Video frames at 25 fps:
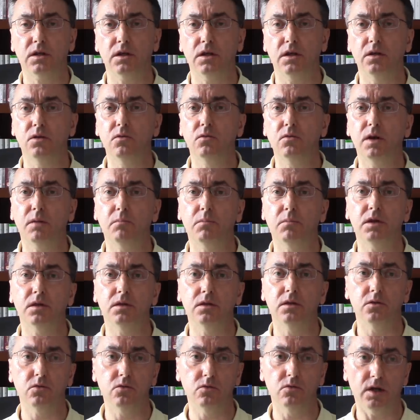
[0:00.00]
en una
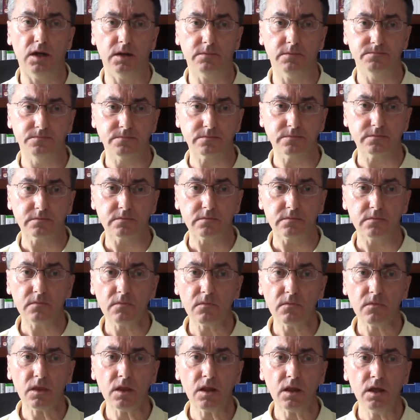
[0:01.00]
partitura
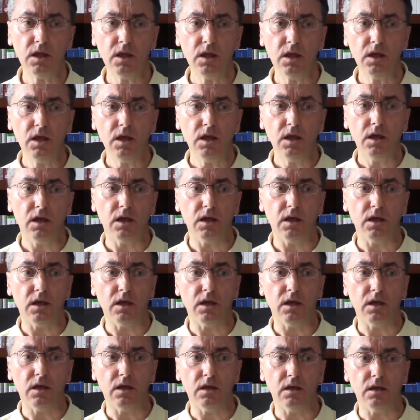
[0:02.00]

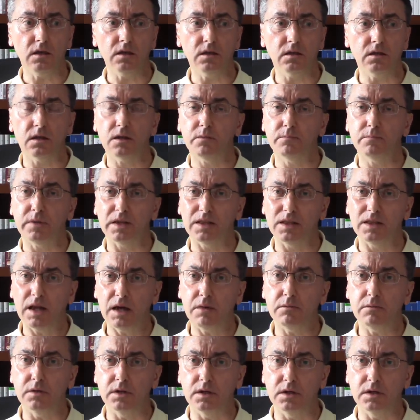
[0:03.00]
eh,
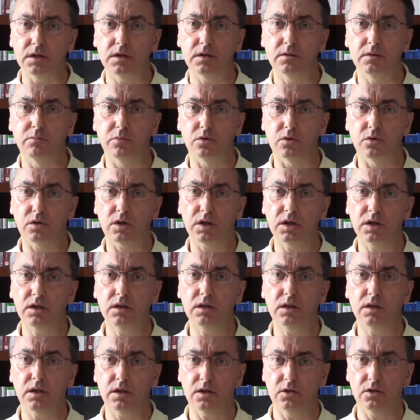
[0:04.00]
interpretable por
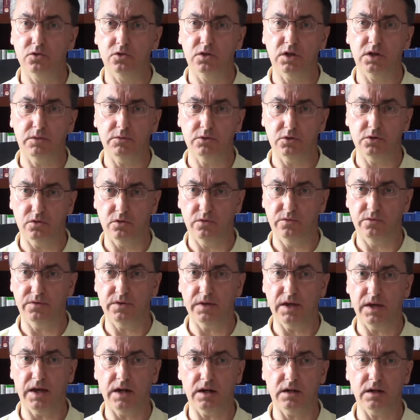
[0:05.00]
gente que no sabe
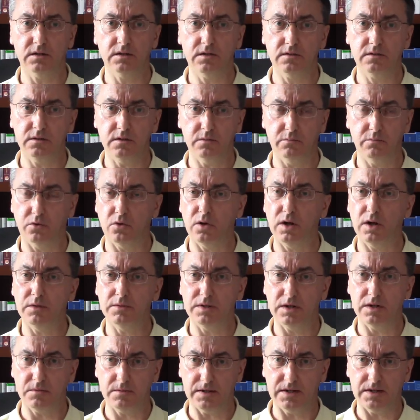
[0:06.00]
solfear, es decir, por la
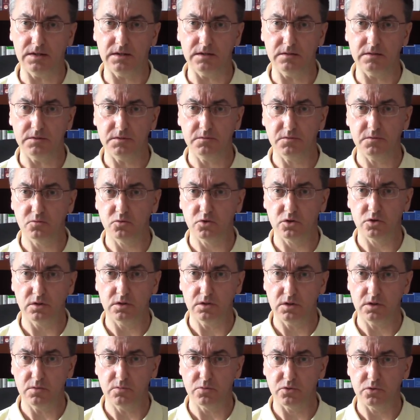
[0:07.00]
barbarie. Vivimos en
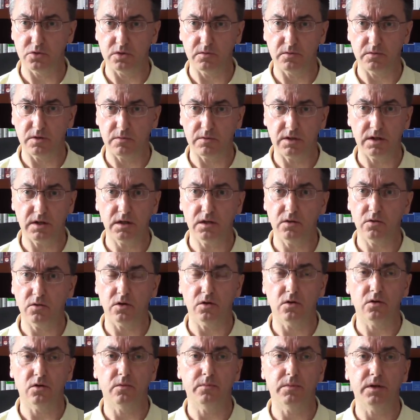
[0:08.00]
tiempos de barbarie, aunque
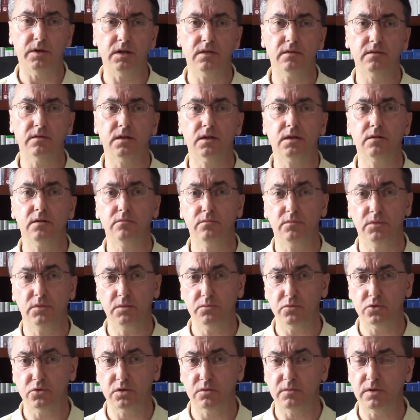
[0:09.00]
no lo parezca,
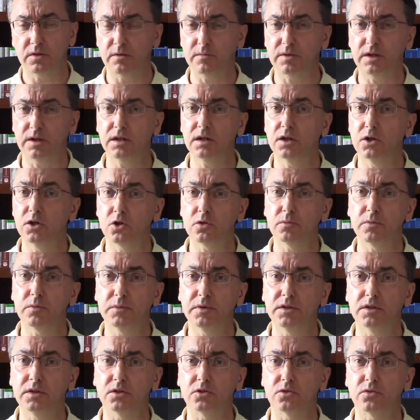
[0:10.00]
tiempos de barbarie
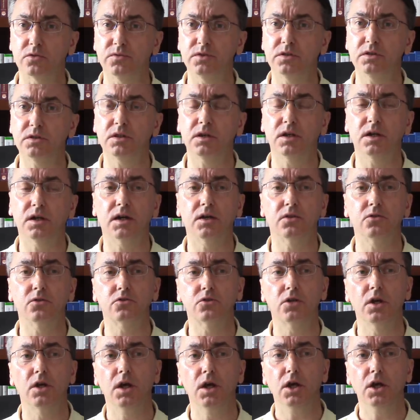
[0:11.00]
enormemente
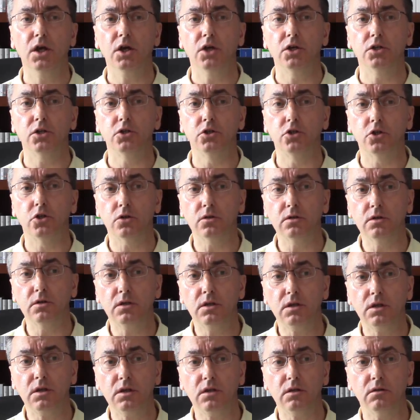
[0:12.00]
sofisticados,
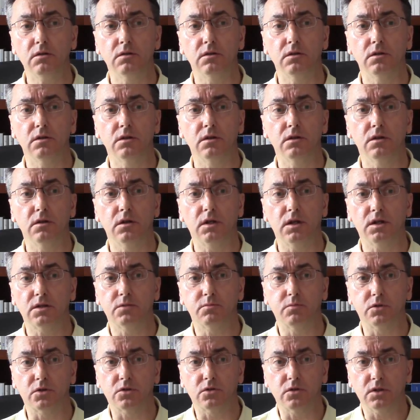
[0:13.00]
donde eh, las
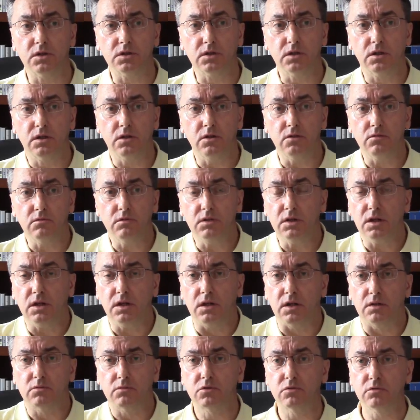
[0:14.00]
personas que no
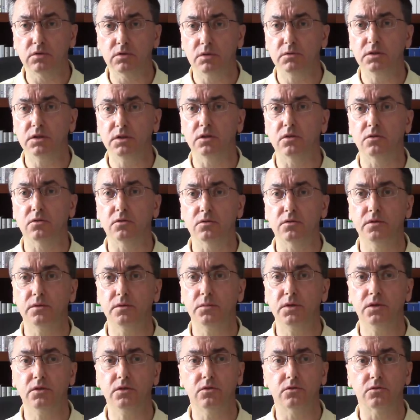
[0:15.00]
tienen absolutamente
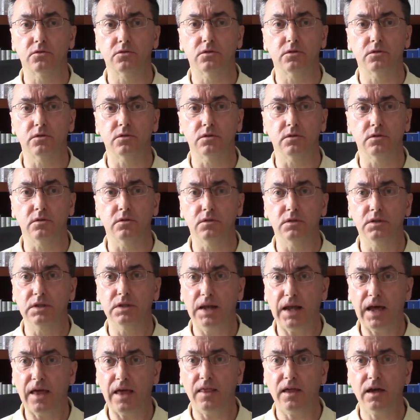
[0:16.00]
conocimientos eh, de
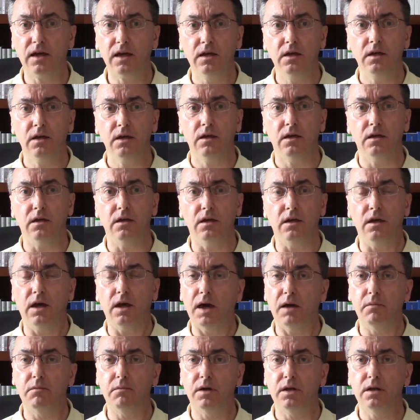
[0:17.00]
nada eh,
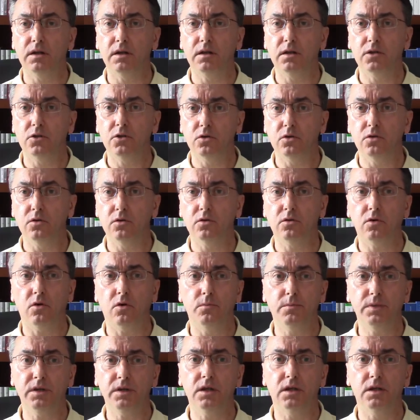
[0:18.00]
hablan de todo,
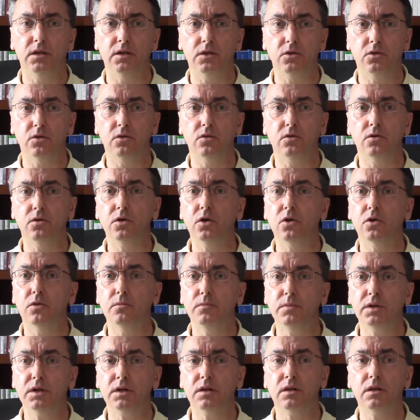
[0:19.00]
opinan de todo y
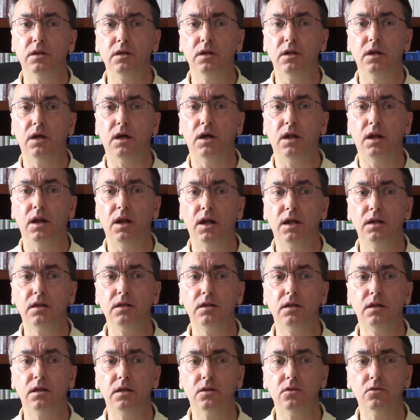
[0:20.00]
convierten a la
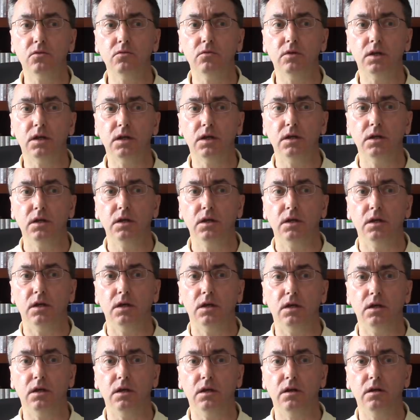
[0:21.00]
literatura
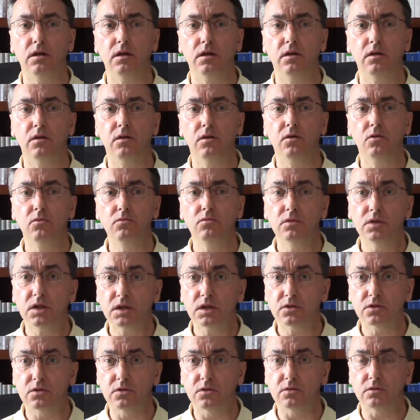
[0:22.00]
en un
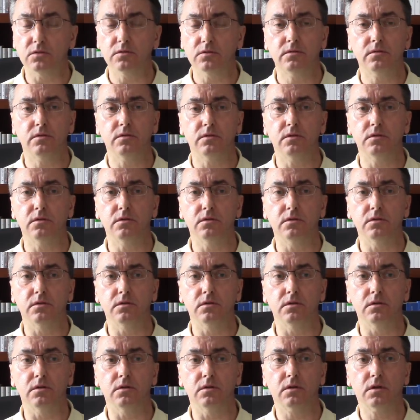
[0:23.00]
texto
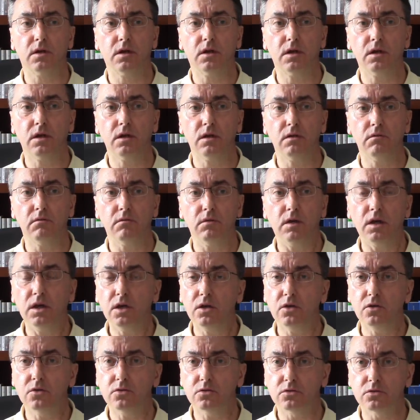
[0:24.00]
que
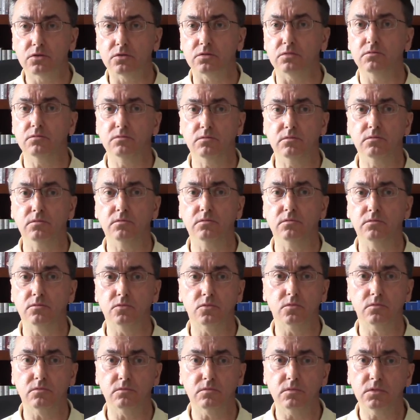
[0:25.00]
ellos
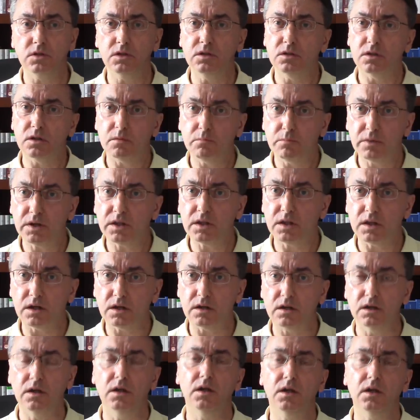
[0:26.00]
mm, interpretan